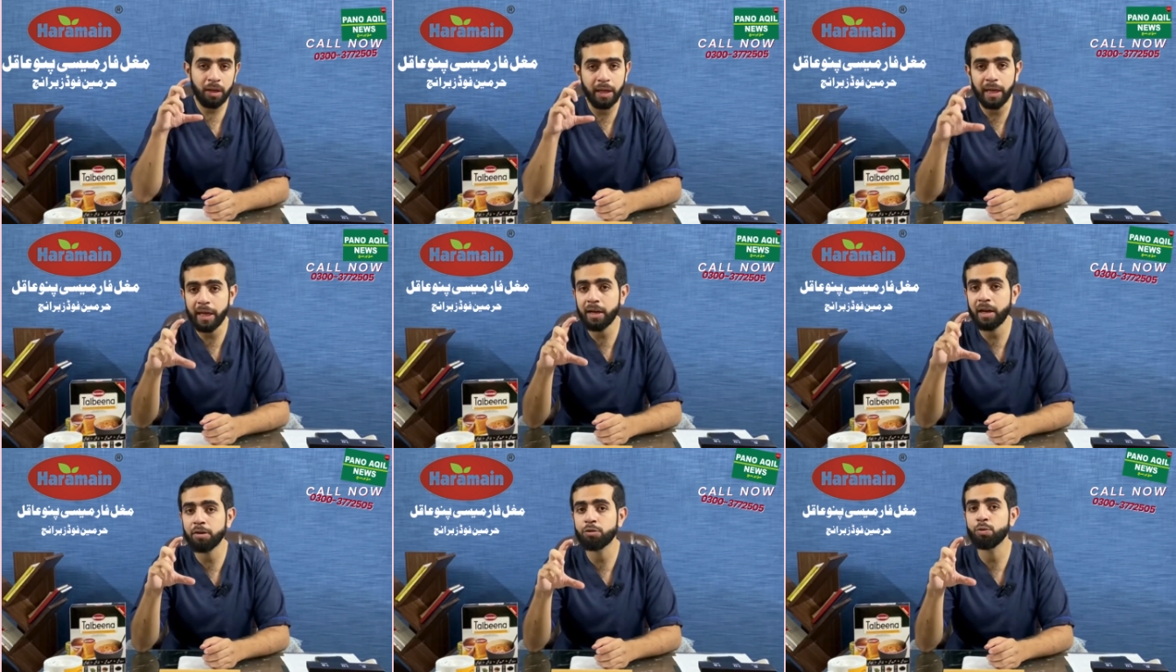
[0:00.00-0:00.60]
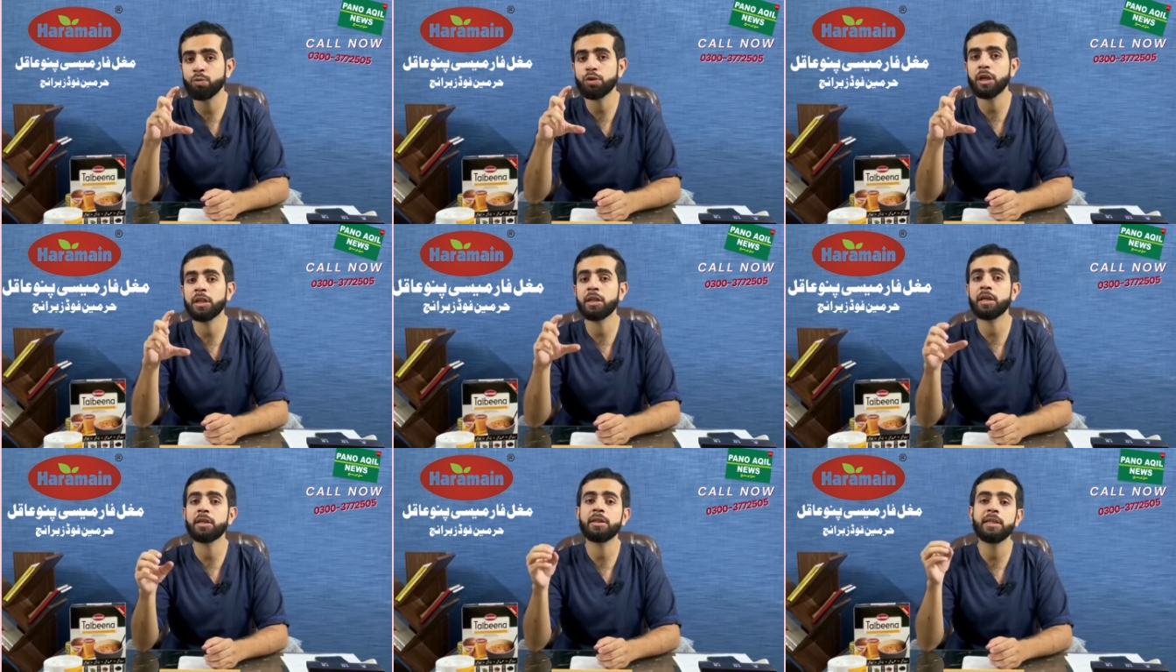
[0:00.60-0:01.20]
एक गिलास दूध के
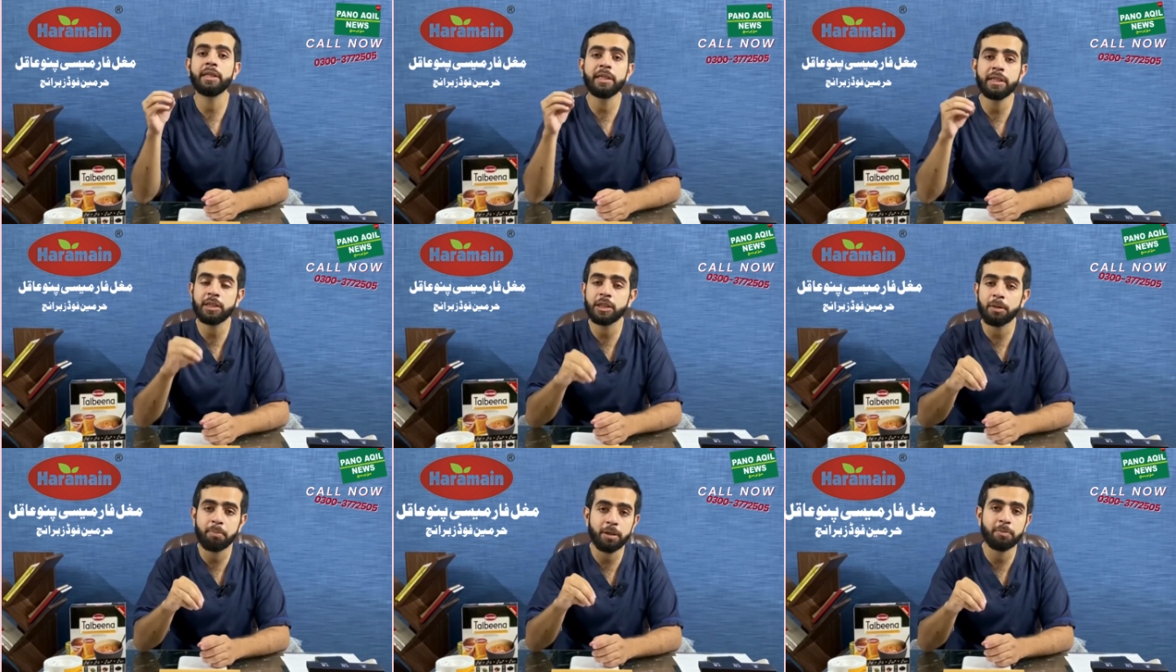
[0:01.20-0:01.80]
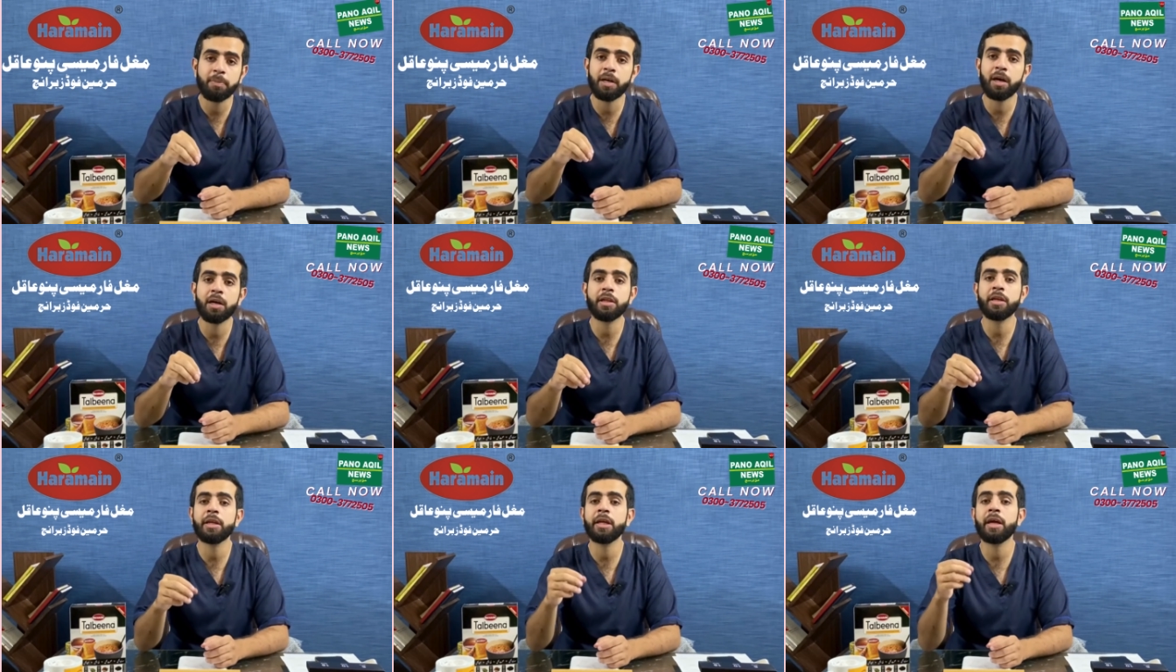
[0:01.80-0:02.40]
अंदर तीन चम्मच मिला
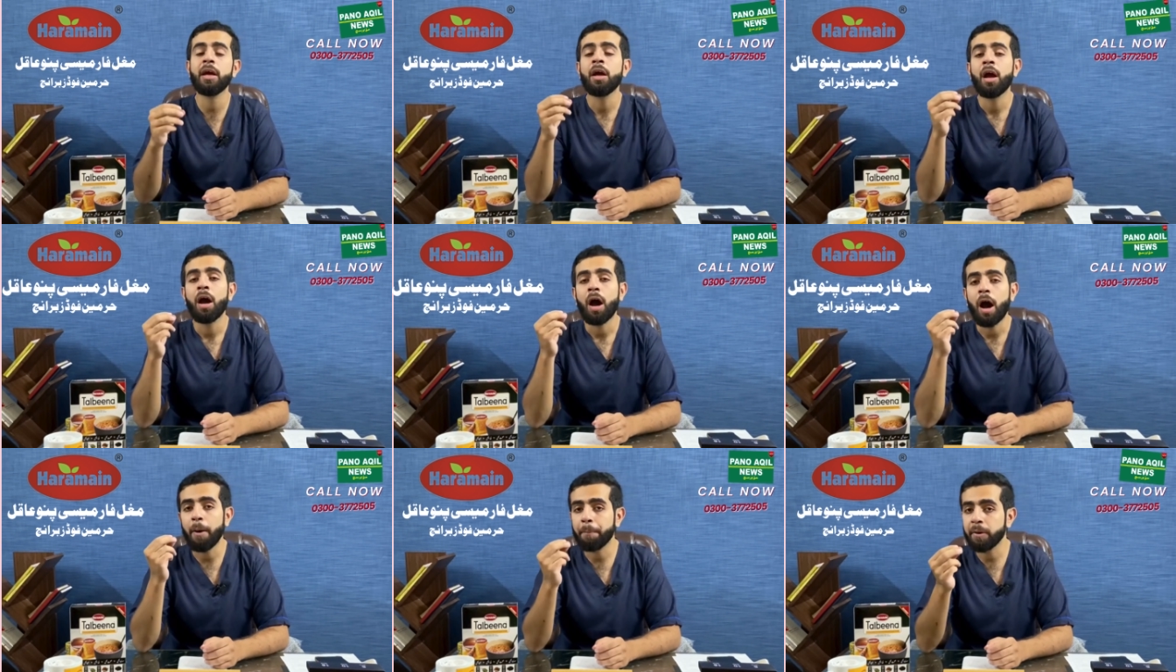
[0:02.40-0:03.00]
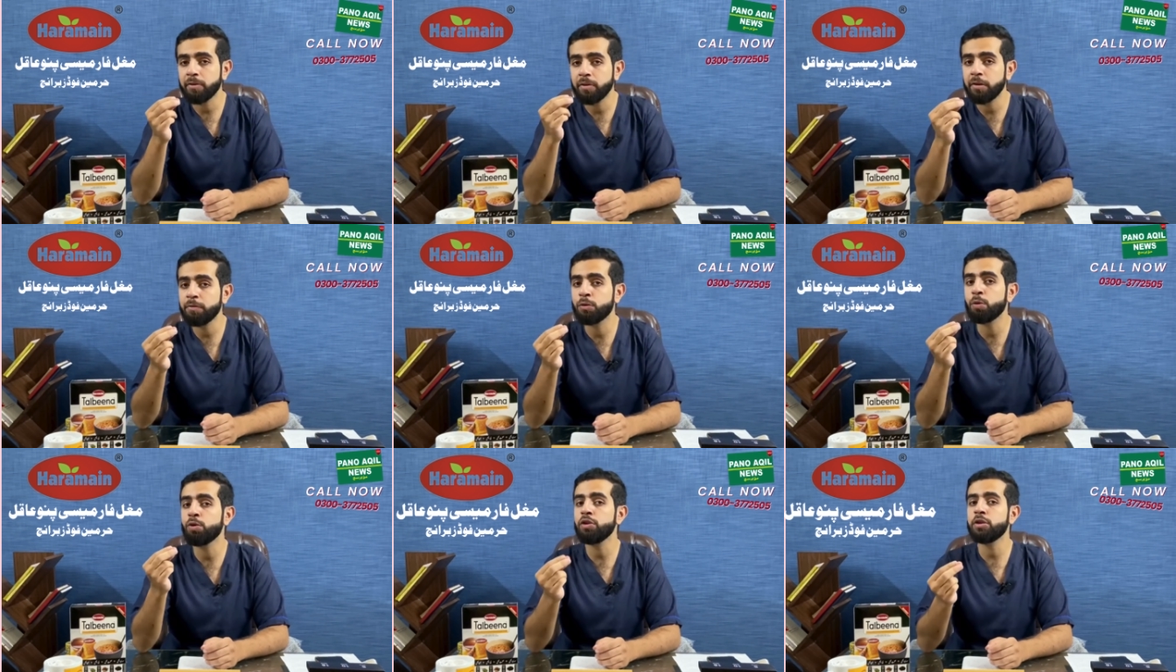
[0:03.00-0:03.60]
देने हैं आपके सिर्फ
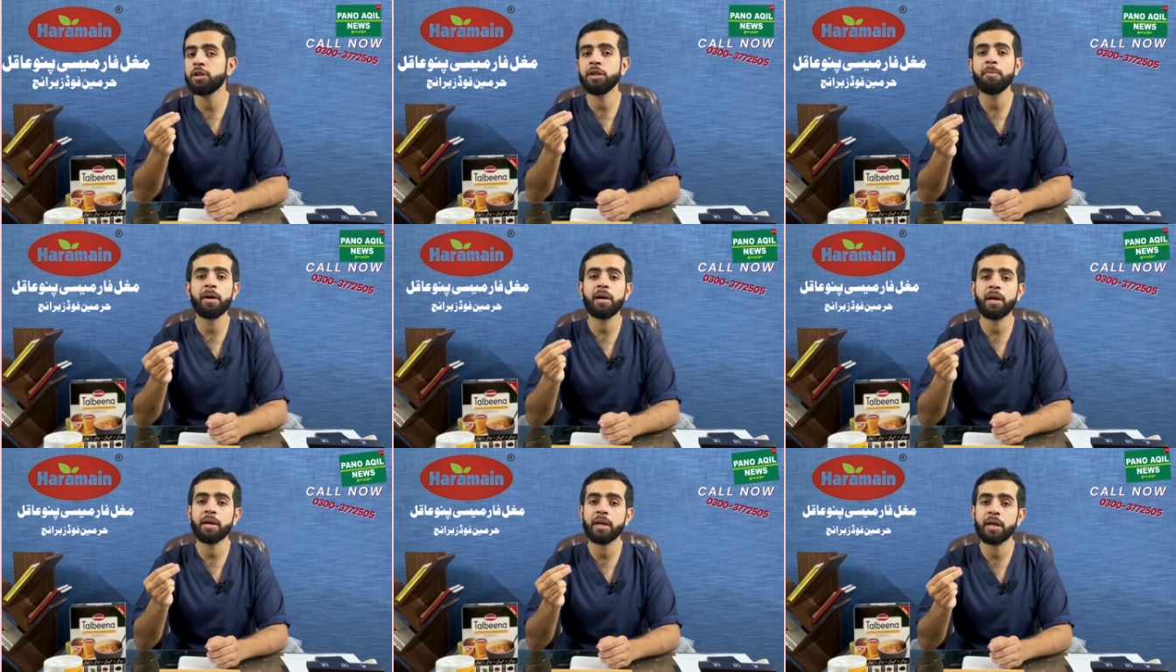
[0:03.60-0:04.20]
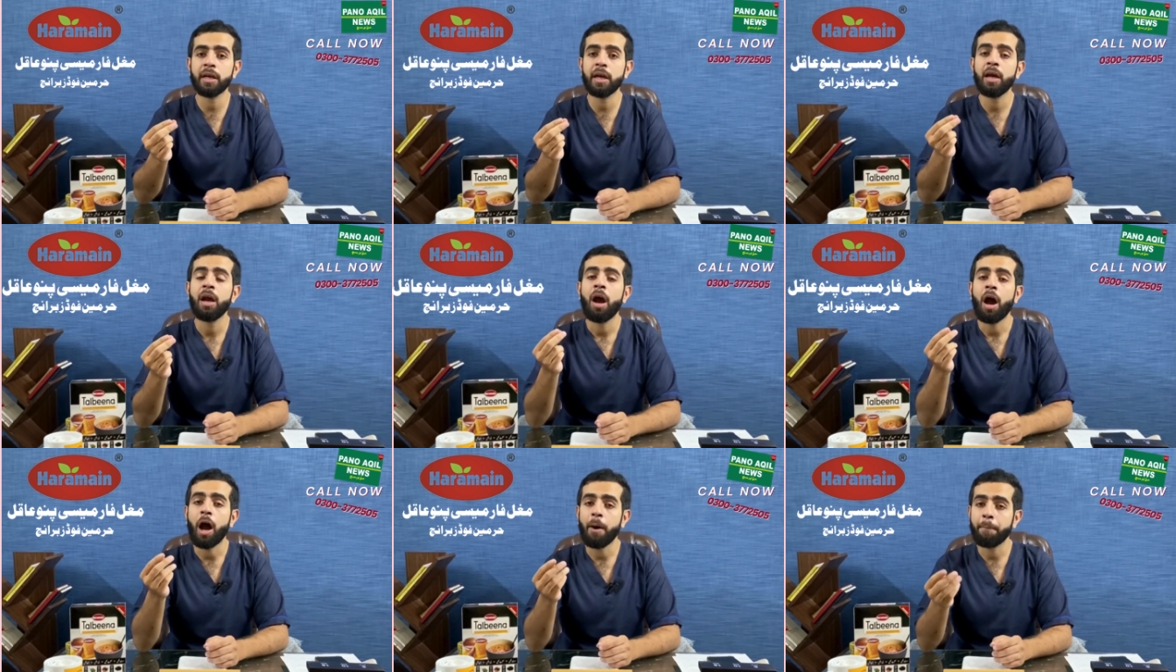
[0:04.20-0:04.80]
दो से तीन मिनट लगेंगे
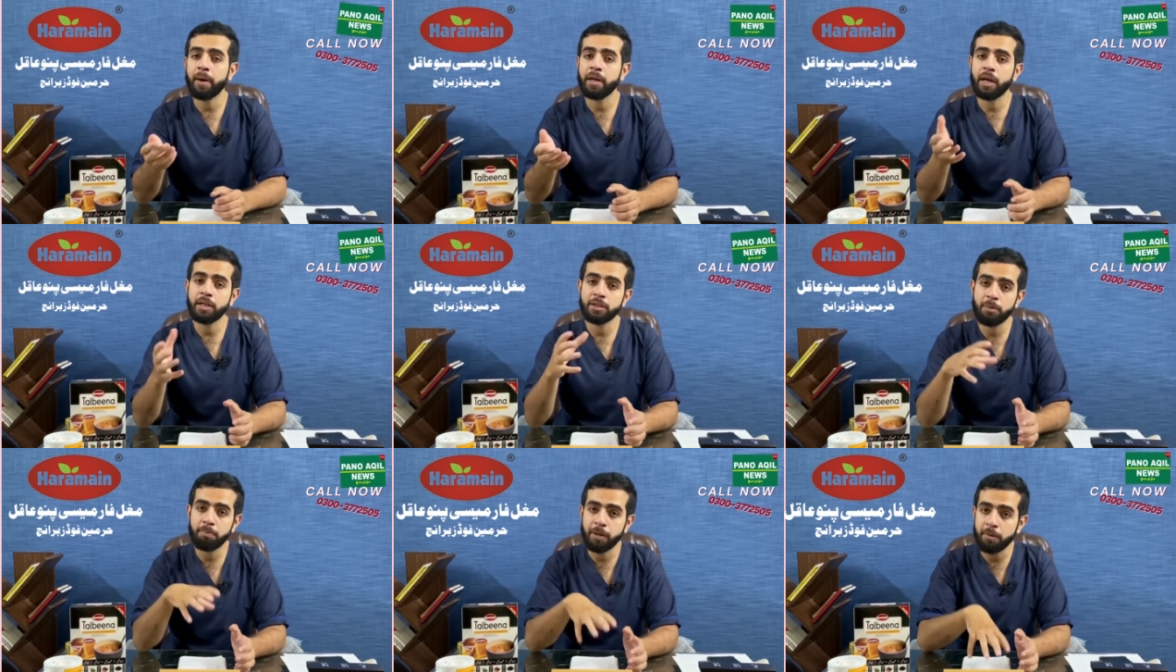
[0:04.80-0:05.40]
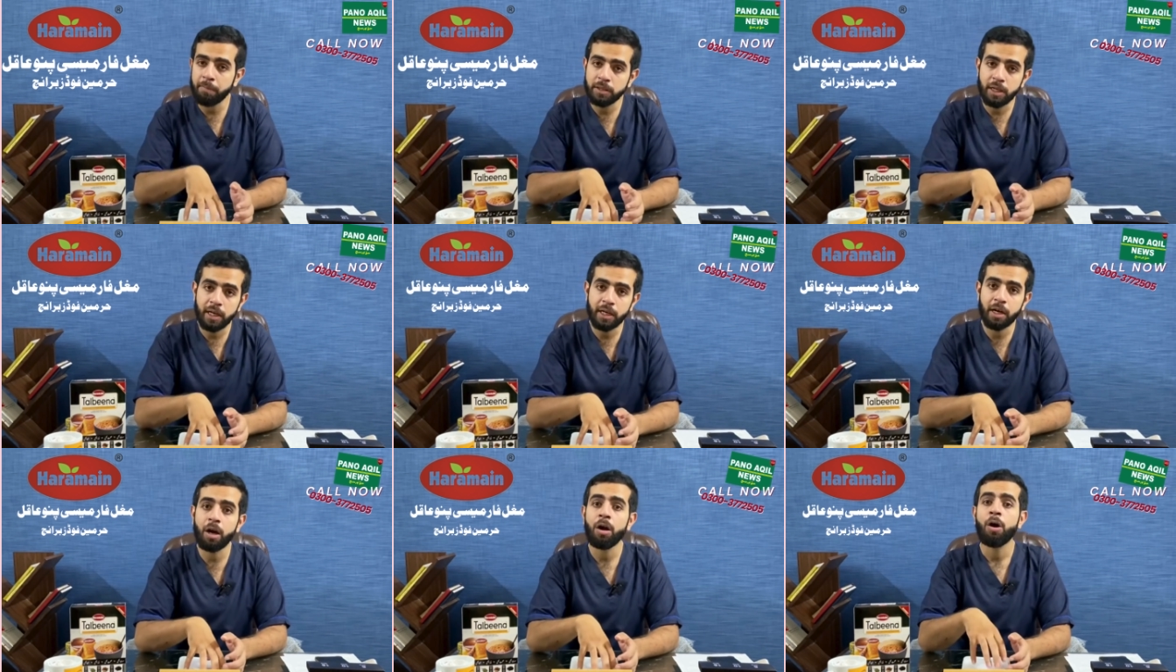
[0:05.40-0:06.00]
आपका नाश्ता बन भी
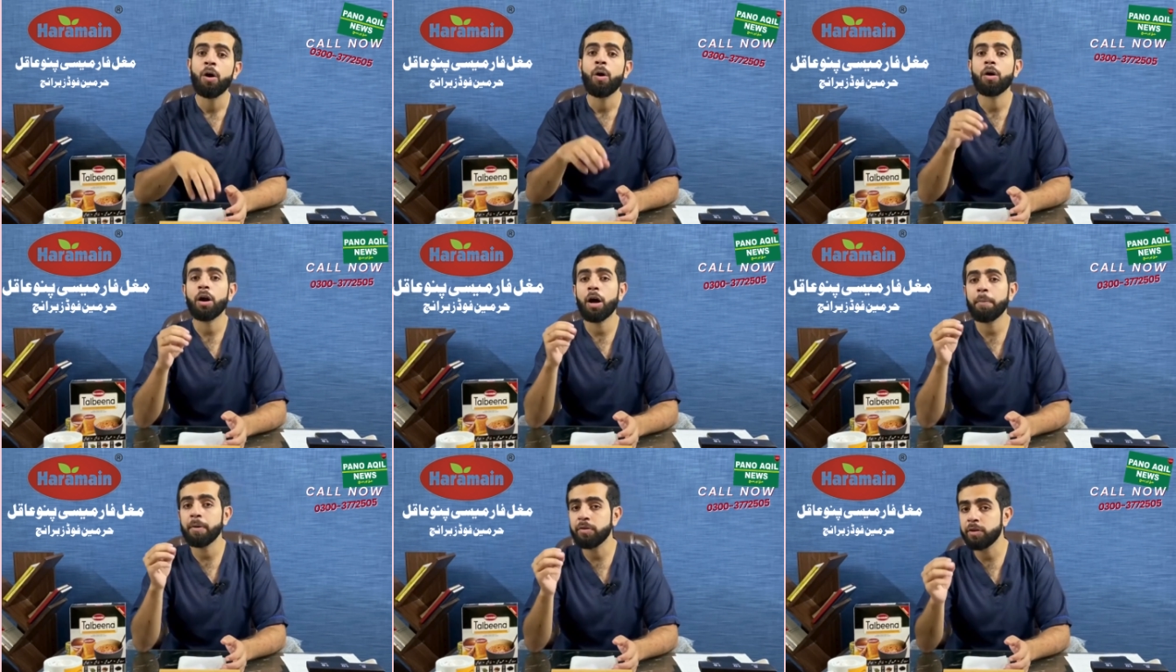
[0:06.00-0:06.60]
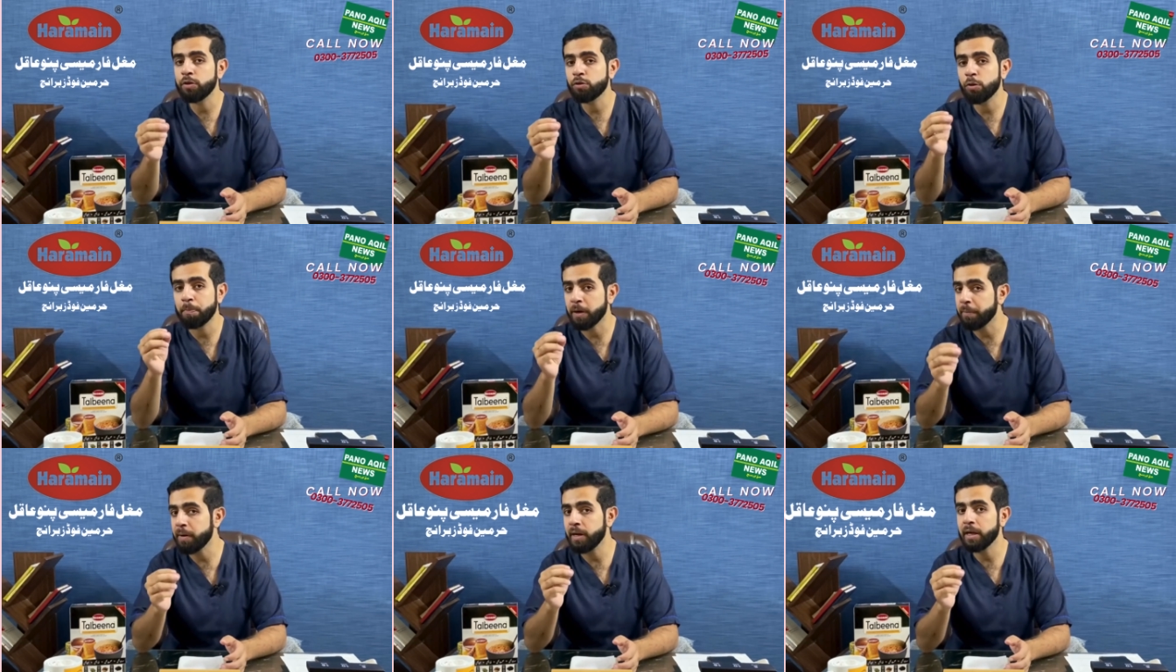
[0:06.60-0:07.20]
जाएगा और आप इस चीज़ को
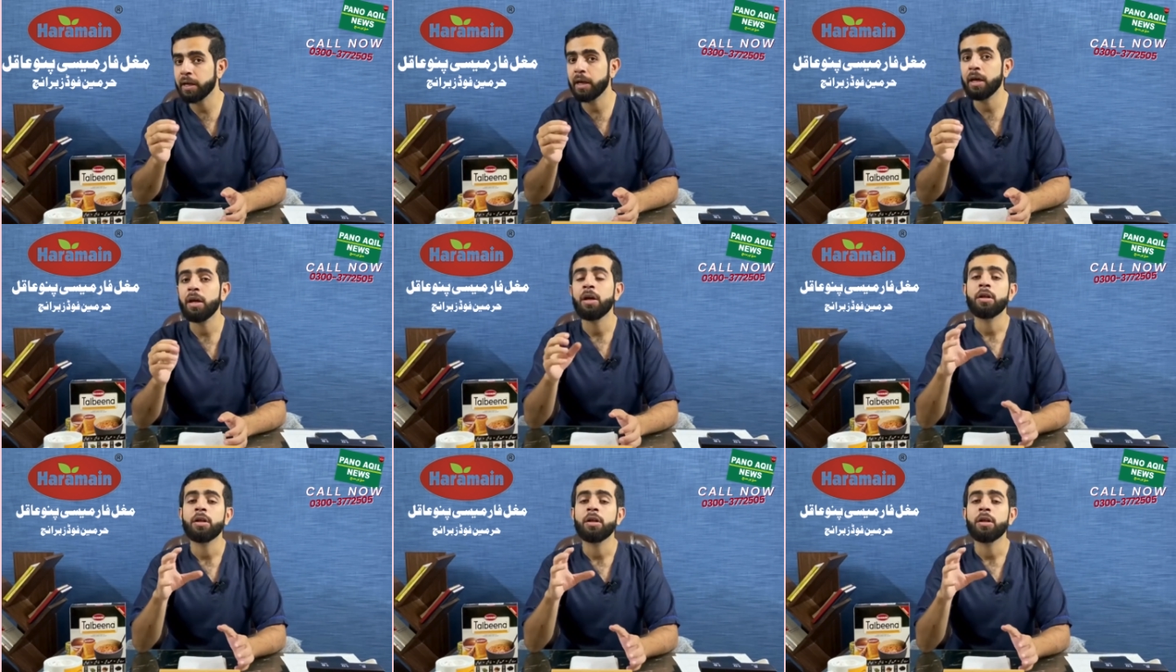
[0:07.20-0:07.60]
पी भी लेंगे